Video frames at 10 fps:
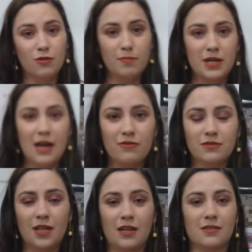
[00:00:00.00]
não combinava
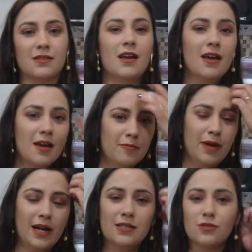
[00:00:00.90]
com tênis.
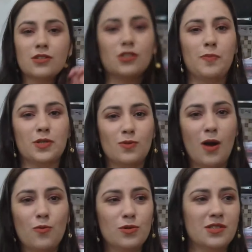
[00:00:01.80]
Mas hoje em dia o
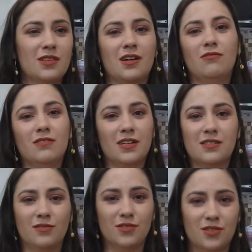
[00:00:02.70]
pessoal usa, então,
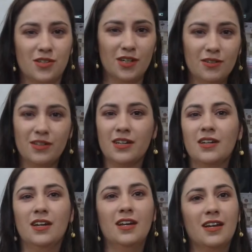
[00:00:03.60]
questão de estilo, né,
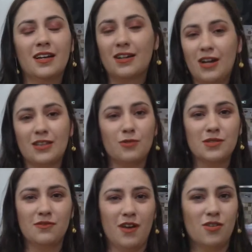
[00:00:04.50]
Cada
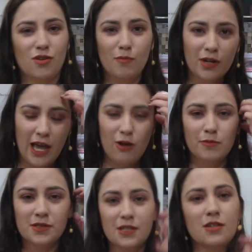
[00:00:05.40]
um se veste como quer e
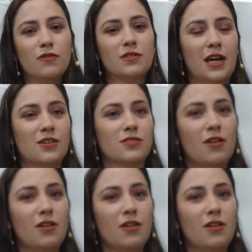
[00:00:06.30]
como sente à vontade.